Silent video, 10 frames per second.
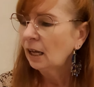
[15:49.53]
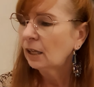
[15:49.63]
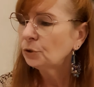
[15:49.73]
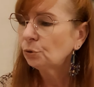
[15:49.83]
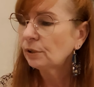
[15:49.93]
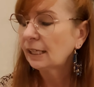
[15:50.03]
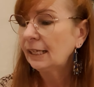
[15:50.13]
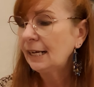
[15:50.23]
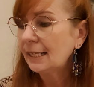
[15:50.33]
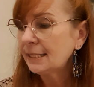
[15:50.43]
Donc
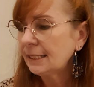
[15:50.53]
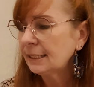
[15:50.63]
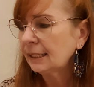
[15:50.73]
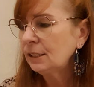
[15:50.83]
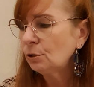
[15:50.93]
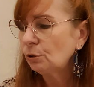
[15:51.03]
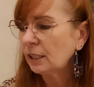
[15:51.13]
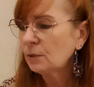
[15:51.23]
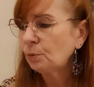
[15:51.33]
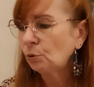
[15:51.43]
la citrine
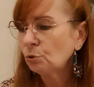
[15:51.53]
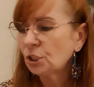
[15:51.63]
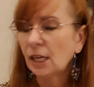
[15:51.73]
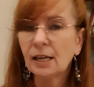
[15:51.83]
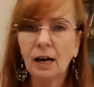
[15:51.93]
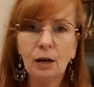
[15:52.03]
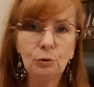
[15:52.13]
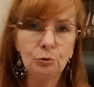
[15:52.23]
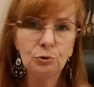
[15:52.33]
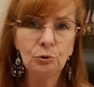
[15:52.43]
correspond au chakra
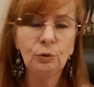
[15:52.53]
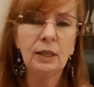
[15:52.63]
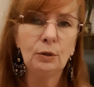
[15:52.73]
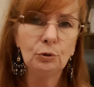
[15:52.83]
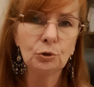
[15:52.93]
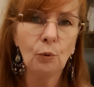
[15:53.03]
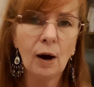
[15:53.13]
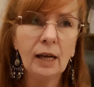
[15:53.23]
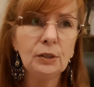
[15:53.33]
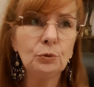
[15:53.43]
le 2 et le
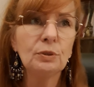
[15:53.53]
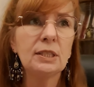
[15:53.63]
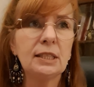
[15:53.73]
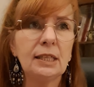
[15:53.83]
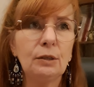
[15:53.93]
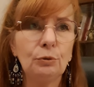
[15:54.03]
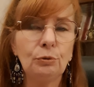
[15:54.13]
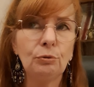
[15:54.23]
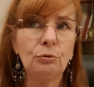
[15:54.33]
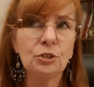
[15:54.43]
3, donc c'est
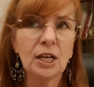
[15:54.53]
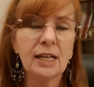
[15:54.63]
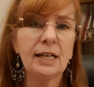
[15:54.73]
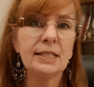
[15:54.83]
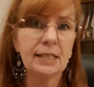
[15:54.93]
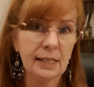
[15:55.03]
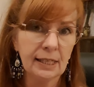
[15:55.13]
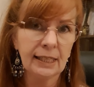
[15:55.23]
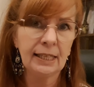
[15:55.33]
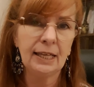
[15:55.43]
le chakra
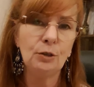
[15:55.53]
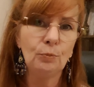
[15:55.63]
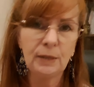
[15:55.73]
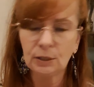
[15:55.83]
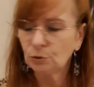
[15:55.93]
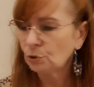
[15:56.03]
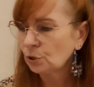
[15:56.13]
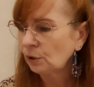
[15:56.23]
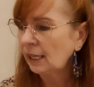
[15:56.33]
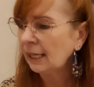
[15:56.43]
sacré et le plexus
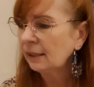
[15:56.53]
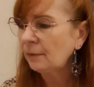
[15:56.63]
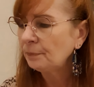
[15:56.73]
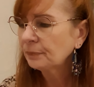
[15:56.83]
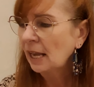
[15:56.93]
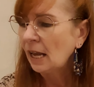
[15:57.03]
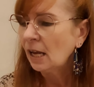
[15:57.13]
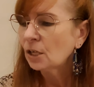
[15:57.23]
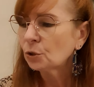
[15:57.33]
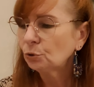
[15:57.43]
solaire.
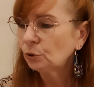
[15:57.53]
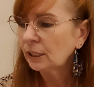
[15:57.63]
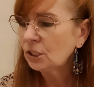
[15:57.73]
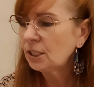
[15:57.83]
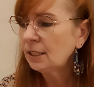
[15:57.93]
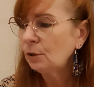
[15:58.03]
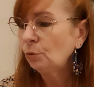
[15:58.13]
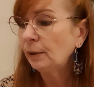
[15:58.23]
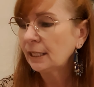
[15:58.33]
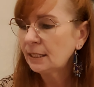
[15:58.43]
Son origine est le
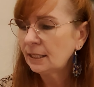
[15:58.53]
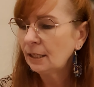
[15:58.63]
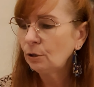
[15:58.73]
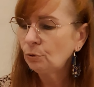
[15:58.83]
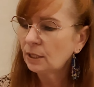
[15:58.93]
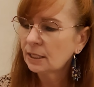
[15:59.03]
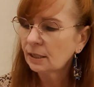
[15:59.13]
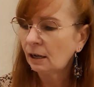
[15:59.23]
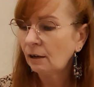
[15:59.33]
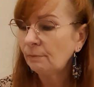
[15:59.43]
Brésil, l'USA,